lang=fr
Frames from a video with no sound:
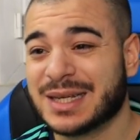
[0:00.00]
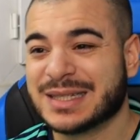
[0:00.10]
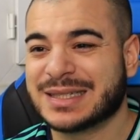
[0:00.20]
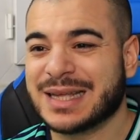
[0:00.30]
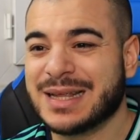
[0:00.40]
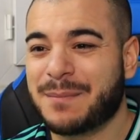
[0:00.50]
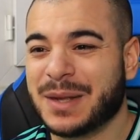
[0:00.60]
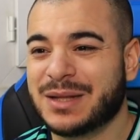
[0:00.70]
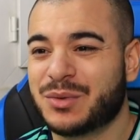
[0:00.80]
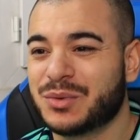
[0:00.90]
Ça n'a
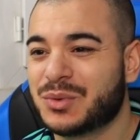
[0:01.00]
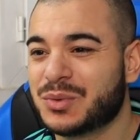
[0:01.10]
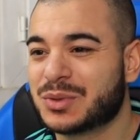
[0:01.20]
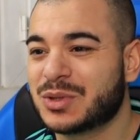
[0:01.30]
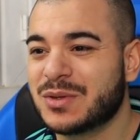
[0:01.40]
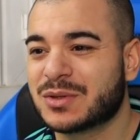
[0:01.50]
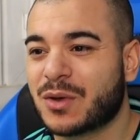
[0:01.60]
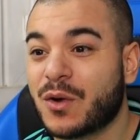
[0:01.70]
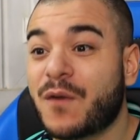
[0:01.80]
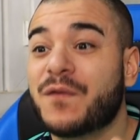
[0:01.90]
pas de, sens
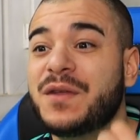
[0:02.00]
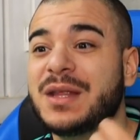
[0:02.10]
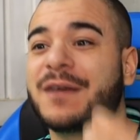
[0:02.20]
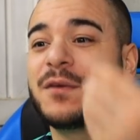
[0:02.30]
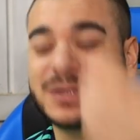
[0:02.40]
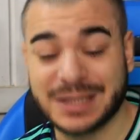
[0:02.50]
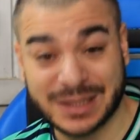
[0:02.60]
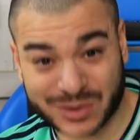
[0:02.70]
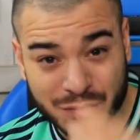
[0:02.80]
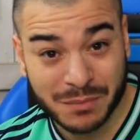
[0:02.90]
dans l'envie d'avancer et
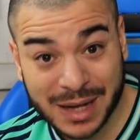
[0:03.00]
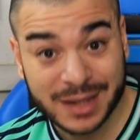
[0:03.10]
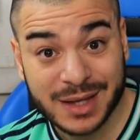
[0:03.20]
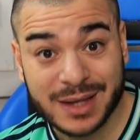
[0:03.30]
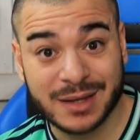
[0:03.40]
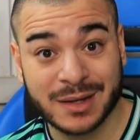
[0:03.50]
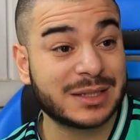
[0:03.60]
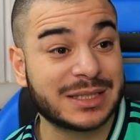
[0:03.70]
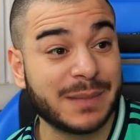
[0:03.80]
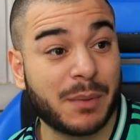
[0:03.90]
de se marier.
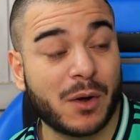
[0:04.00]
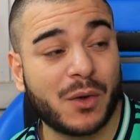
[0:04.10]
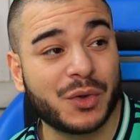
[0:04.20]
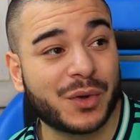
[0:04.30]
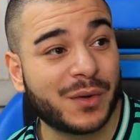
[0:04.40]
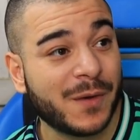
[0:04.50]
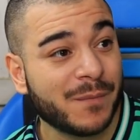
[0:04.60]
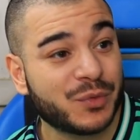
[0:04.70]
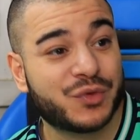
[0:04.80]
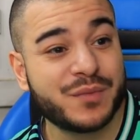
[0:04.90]
C'est prendre
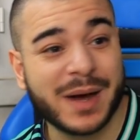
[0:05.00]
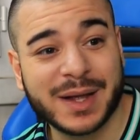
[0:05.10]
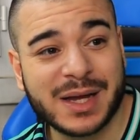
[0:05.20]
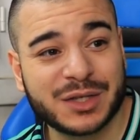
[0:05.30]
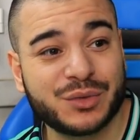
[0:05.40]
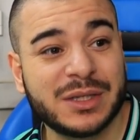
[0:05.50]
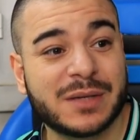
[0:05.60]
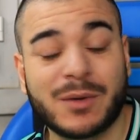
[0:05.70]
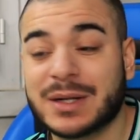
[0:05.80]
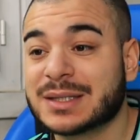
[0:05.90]
du mariage
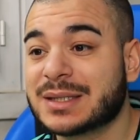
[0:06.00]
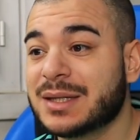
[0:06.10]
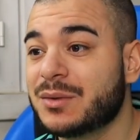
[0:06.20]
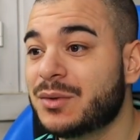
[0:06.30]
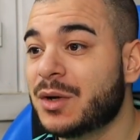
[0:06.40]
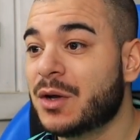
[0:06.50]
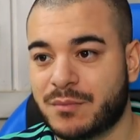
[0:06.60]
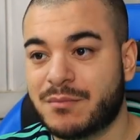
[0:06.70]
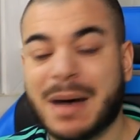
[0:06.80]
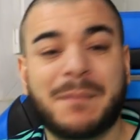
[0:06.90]
uniquement l'instinct de
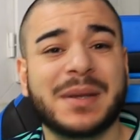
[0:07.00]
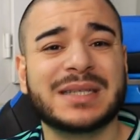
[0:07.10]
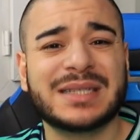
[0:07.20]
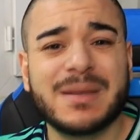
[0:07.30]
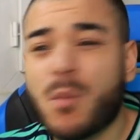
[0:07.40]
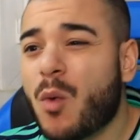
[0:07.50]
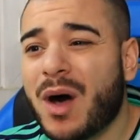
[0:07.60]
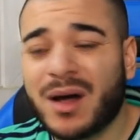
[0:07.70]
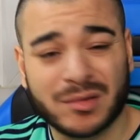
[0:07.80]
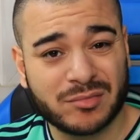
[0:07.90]
m'apaiser
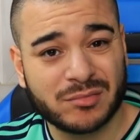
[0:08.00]
moi,